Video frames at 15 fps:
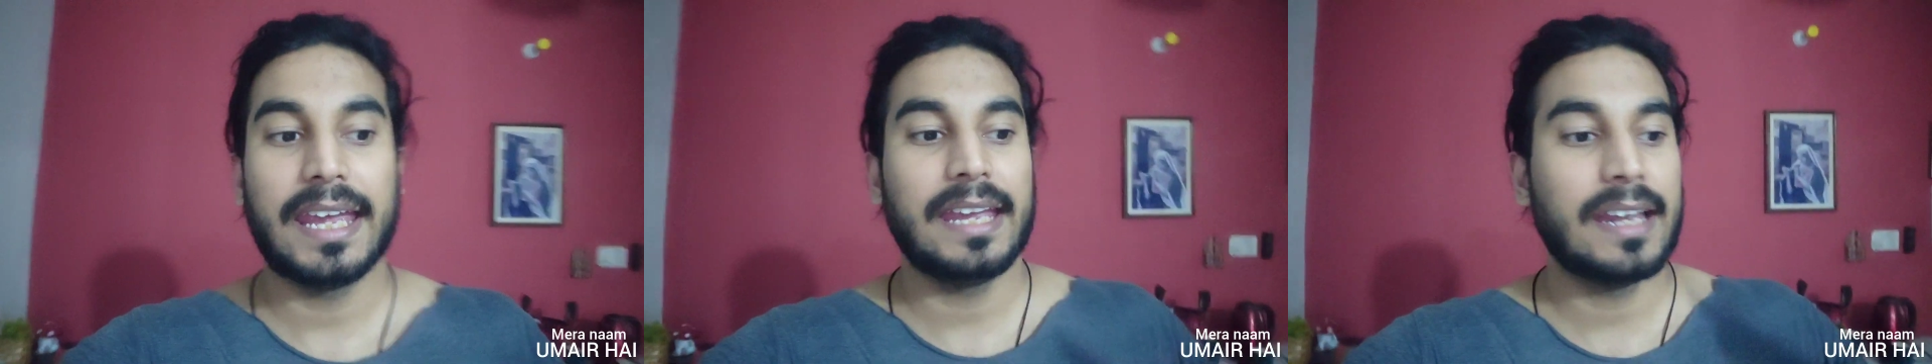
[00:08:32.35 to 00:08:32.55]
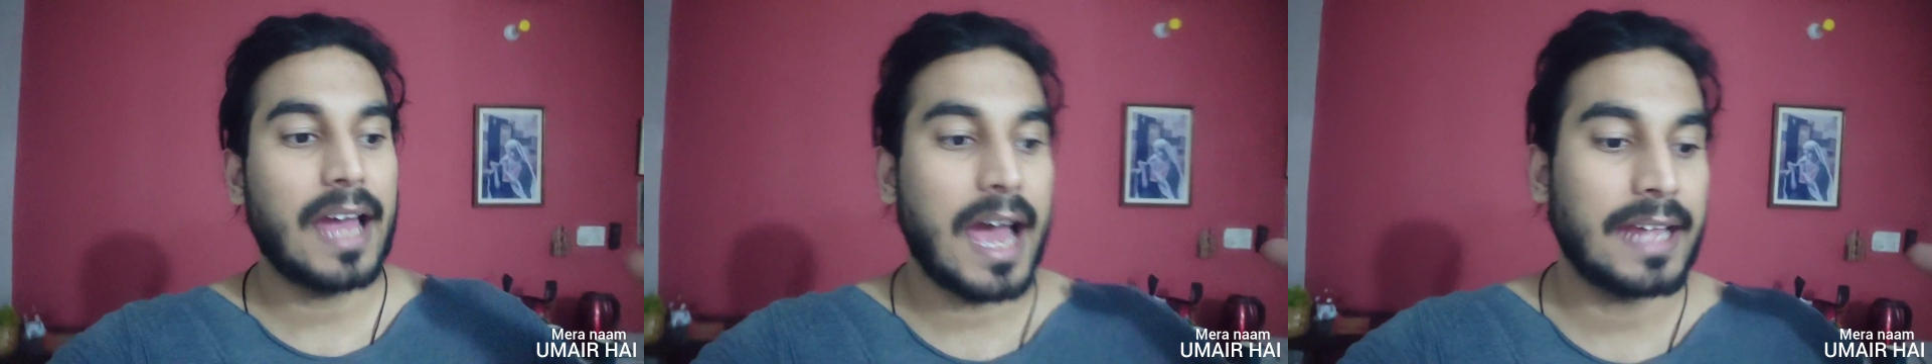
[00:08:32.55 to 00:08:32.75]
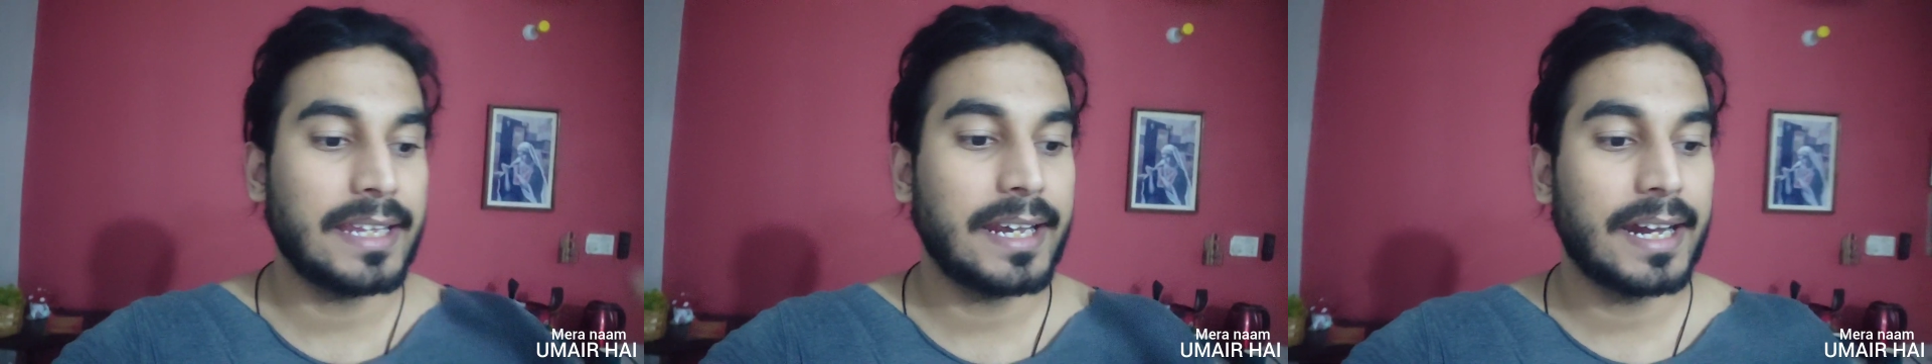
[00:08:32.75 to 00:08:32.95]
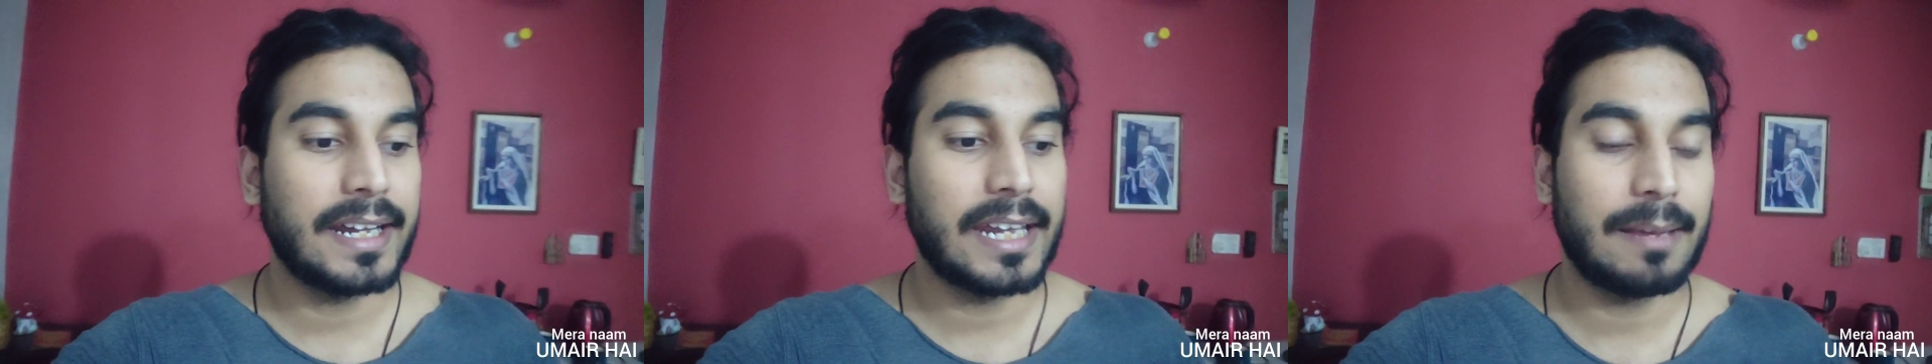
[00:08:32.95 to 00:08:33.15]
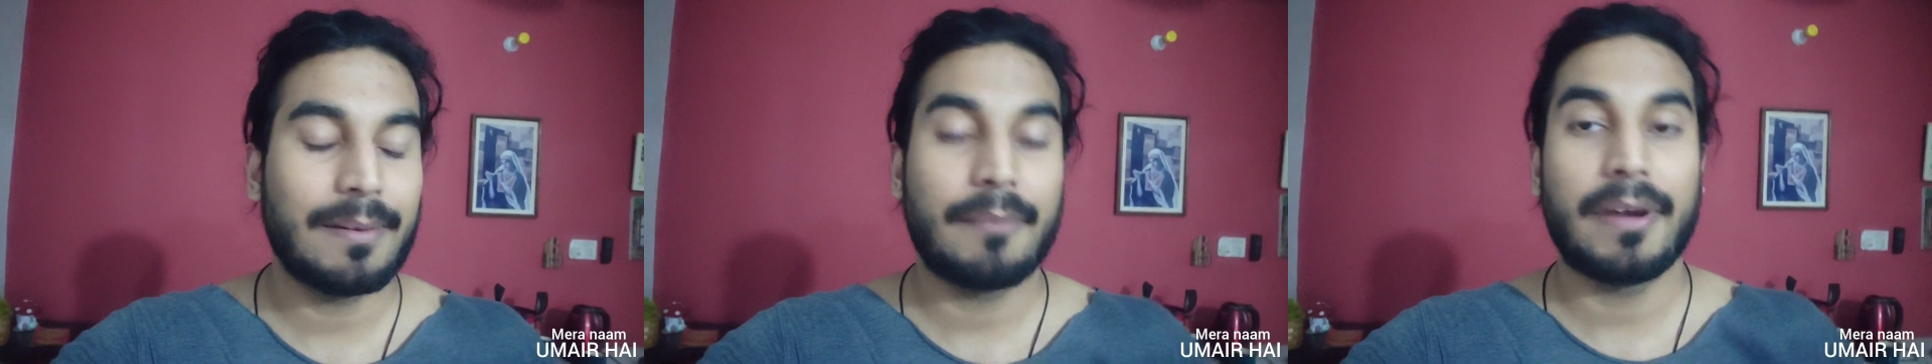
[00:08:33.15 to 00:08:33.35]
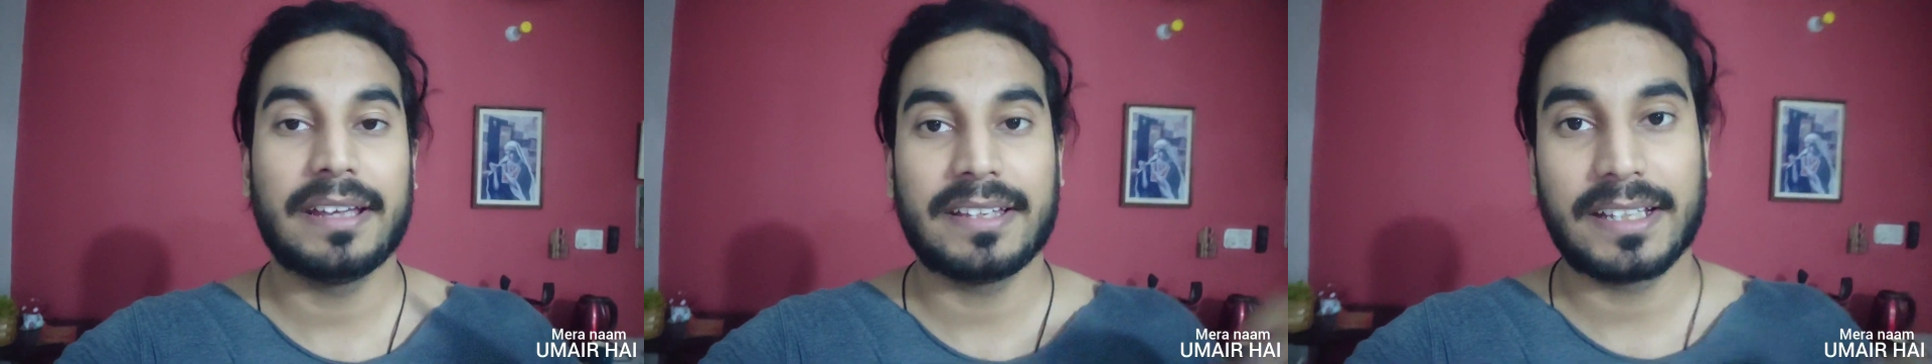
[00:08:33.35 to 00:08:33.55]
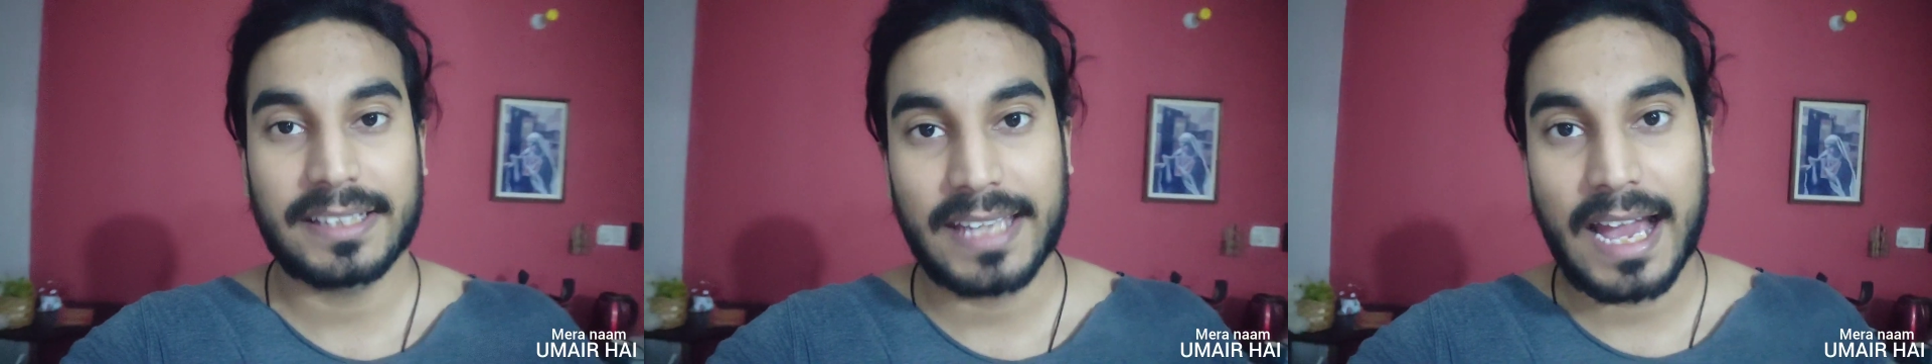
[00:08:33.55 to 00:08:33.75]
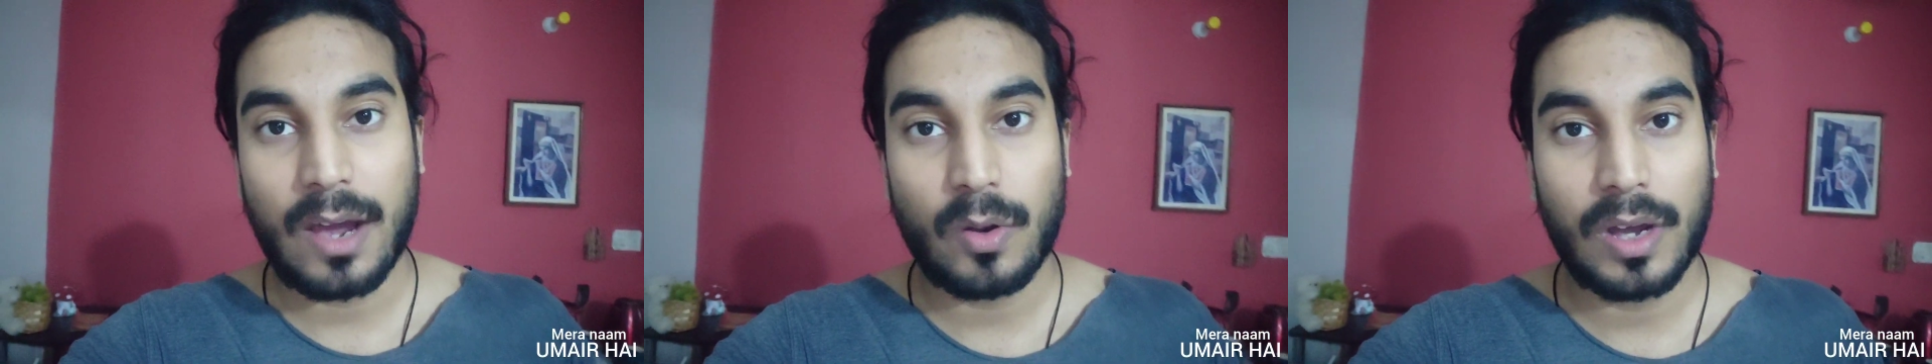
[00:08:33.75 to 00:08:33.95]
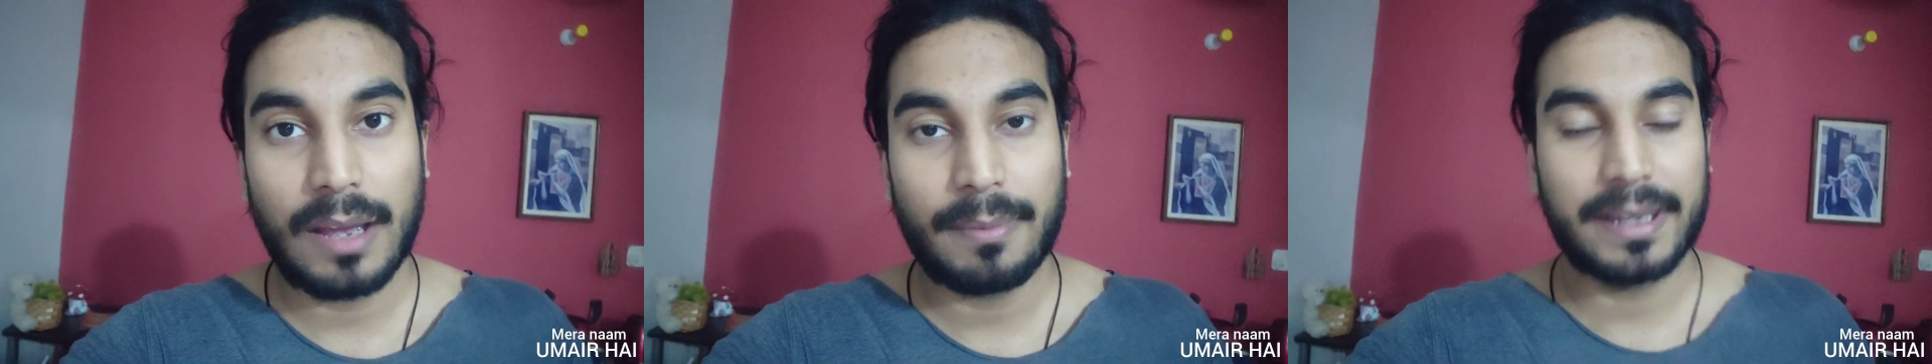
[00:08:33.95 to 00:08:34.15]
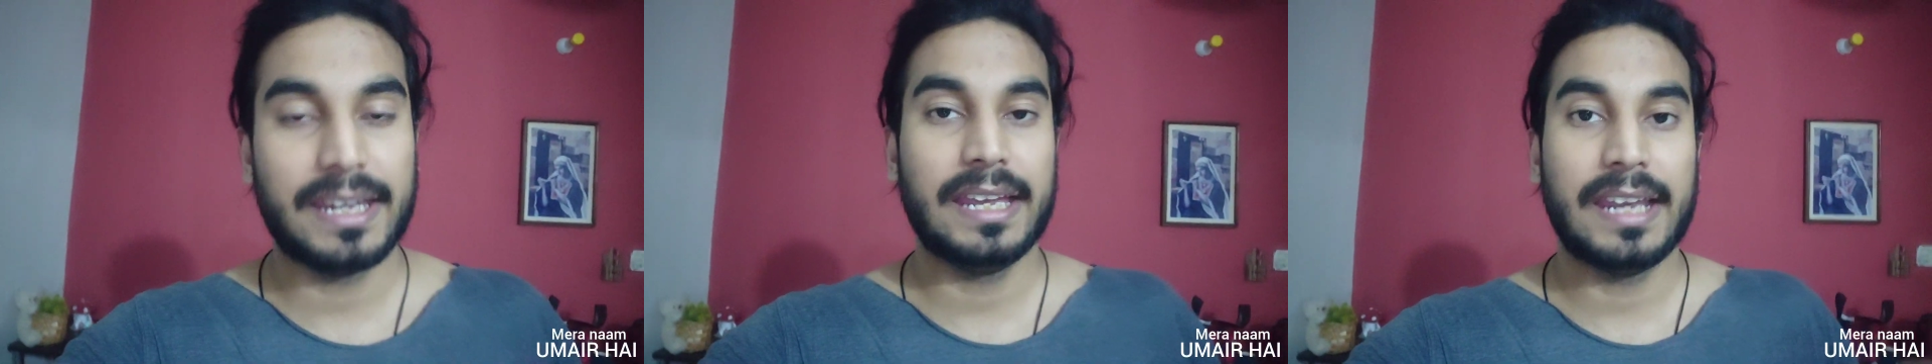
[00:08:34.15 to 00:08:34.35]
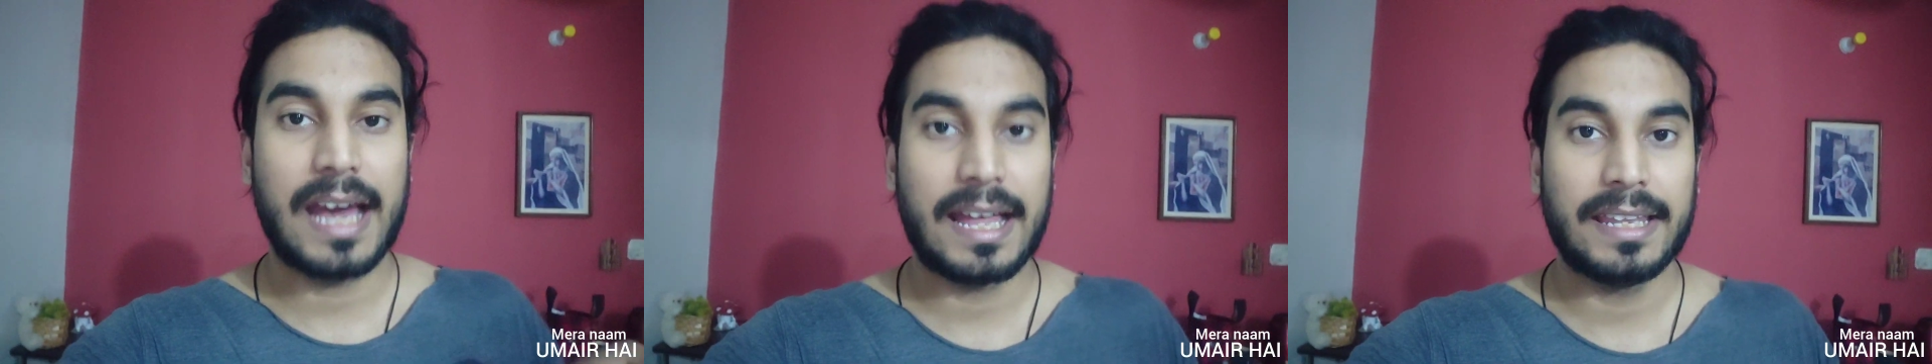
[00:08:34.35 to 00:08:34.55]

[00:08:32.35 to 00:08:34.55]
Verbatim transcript: इन आधे घंटे में हमारे साथ क्या हुआ है भाई इन